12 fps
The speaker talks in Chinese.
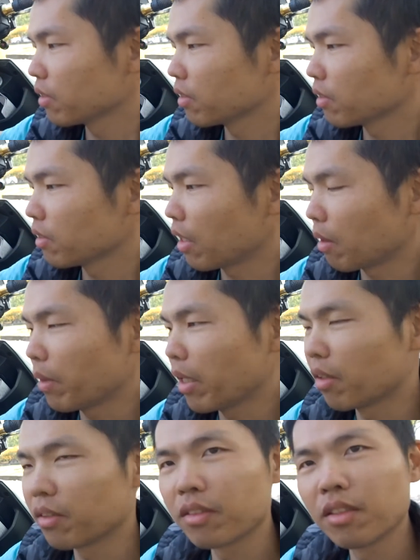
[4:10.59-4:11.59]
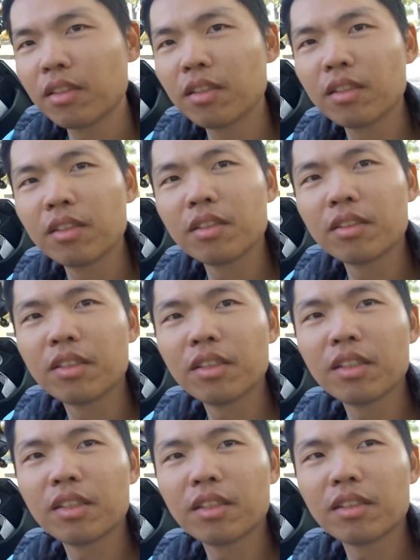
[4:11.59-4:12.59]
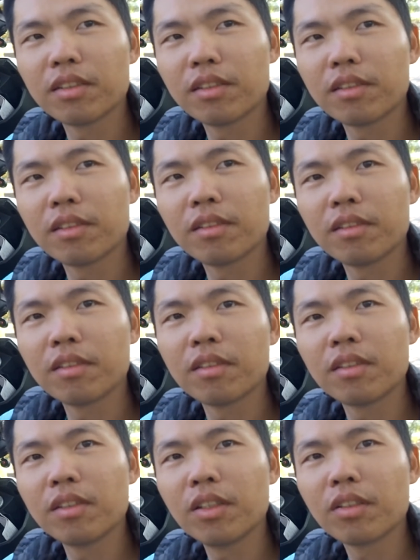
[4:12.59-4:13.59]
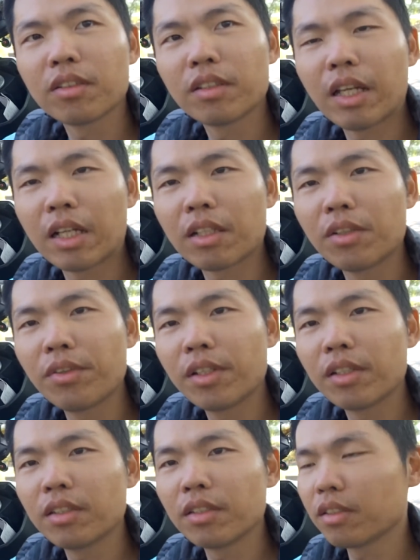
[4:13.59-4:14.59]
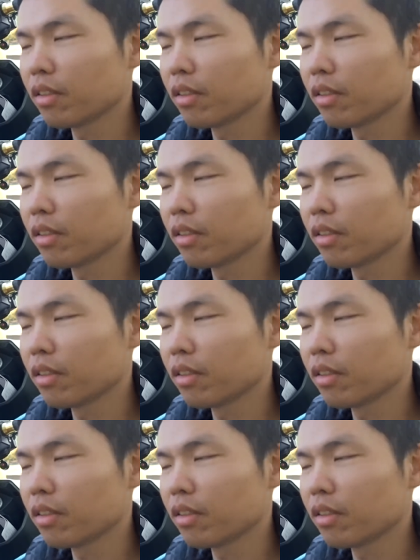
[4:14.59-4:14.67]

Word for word: 啊，没有，骑了用了两个月而已。